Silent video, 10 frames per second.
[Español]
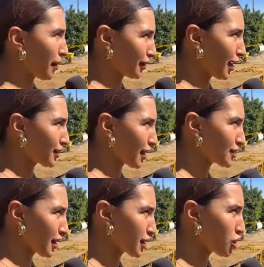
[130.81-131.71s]
parte de
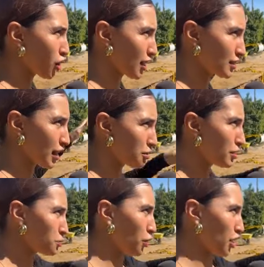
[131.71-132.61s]
atrás del río Las
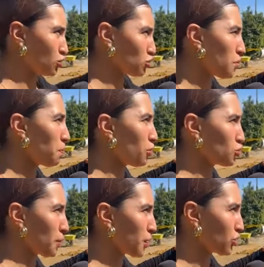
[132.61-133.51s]
Ceibas por esos
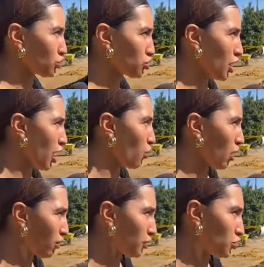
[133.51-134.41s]
emposamientos de agua
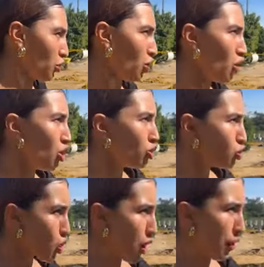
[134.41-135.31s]
cuando
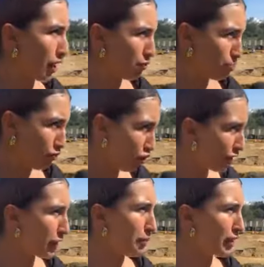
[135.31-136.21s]
llueve
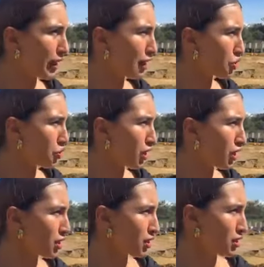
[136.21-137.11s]
fuertemente en la ciudad.